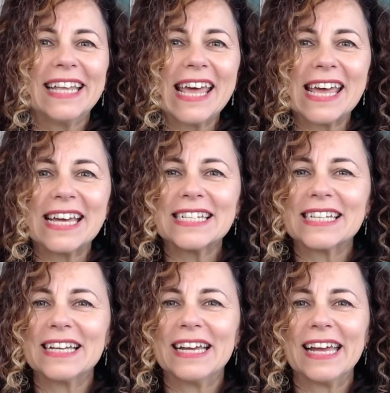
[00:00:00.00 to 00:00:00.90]

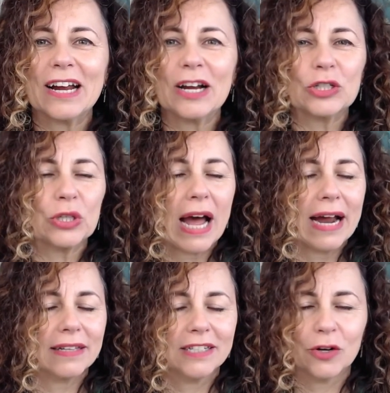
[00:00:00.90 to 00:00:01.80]
es
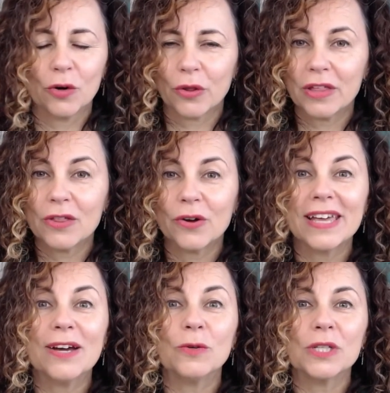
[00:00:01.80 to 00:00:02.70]
archiconocido
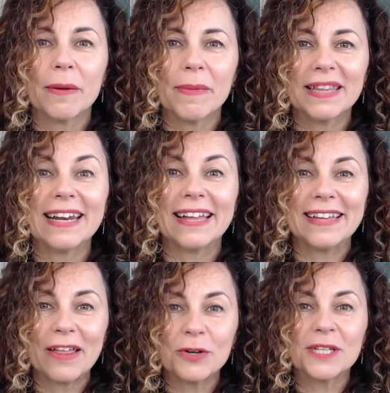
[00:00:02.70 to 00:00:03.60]
y justamente le han
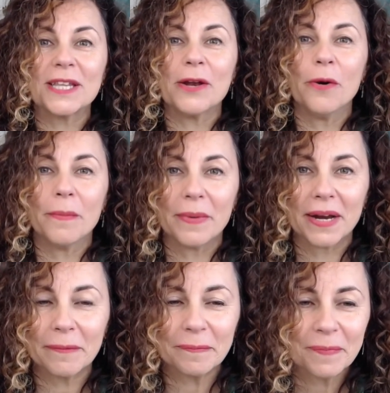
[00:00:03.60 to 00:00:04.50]
dado este
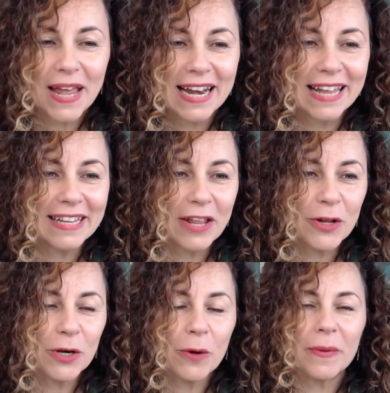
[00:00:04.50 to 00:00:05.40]
nombre, le han
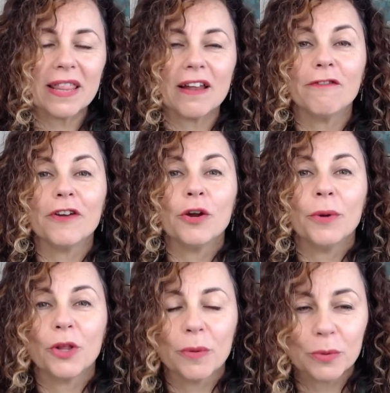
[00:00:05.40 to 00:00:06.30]
dado el nombre del
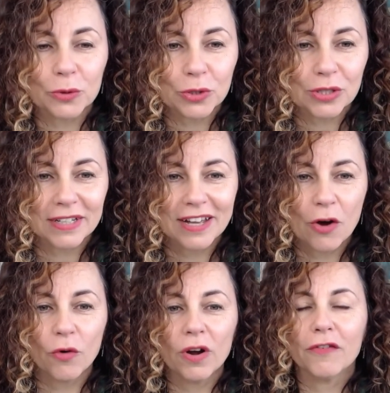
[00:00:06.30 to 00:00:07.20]
fenómeno de Proust
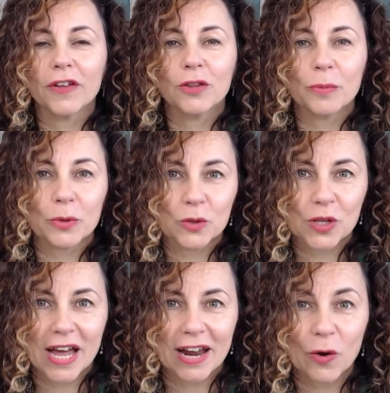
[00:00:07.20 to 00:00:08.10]
o el efecto
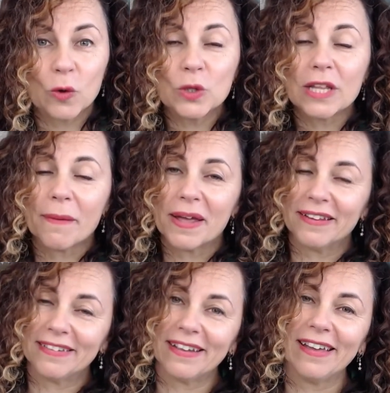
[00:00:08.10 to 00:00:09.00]
proustiano
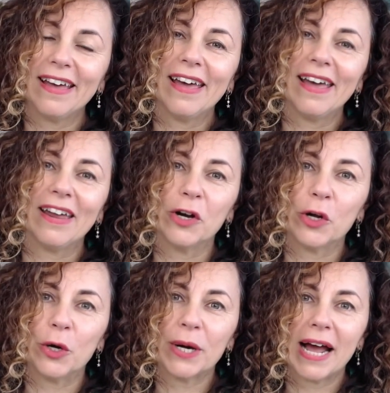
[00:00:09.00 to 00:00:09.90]
justamente en
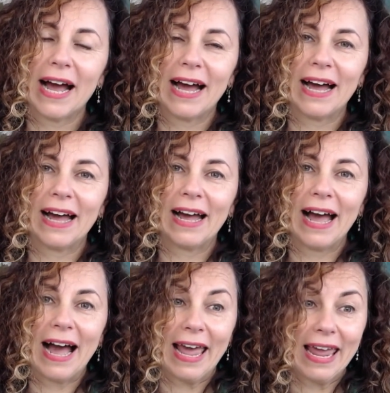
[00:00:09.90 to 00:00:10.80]
honor a,
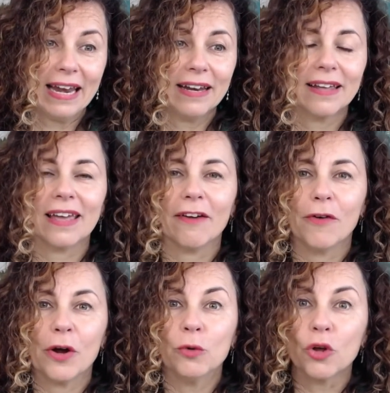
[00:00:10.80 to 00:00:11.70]
él, que
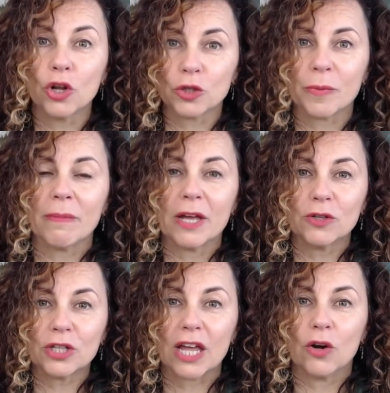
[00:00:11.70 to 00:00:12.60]
fue uno de los
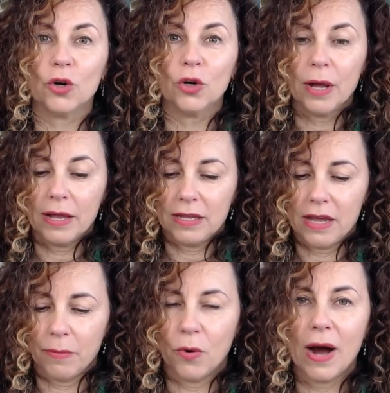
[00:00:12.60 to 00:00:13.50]
primeros que lo
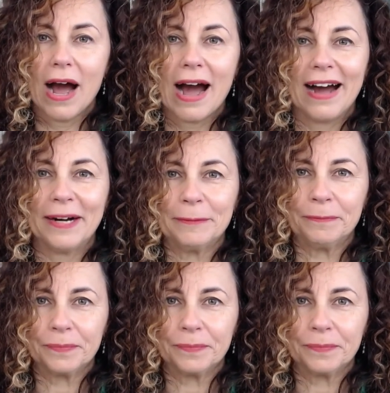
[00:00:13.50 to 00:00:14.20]
llevó a,